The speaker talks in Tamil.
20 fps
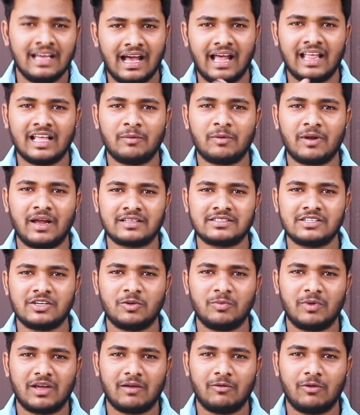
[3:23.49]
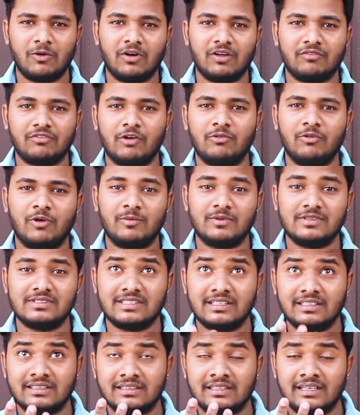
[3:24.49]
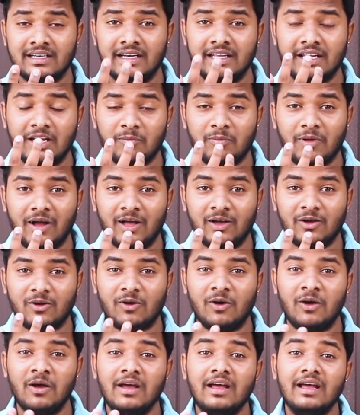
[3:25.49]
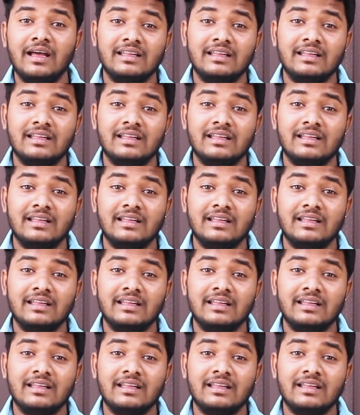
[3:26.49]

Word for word: அதுக்கப்புறம் அக்ஷய்குமார் அவரோட பர்ஃபார்மன்ஸு த்ரீ டியில் பார்க்குறோம்